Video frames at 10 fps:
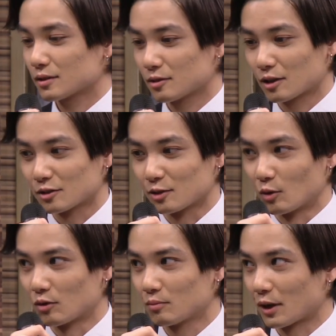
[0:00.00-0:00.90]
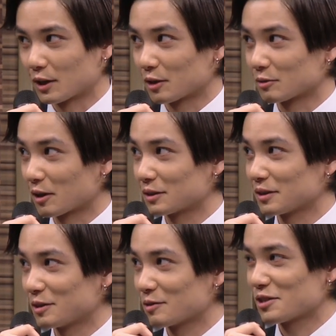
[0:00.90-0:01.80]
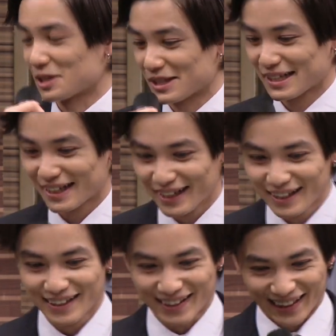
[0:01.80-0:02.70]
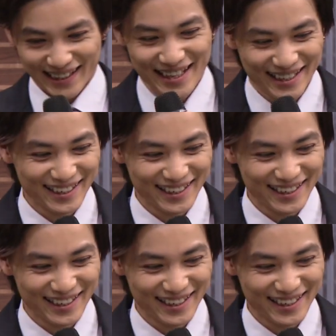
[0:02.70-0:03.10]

須田君にも負けたくなかったですし、はい、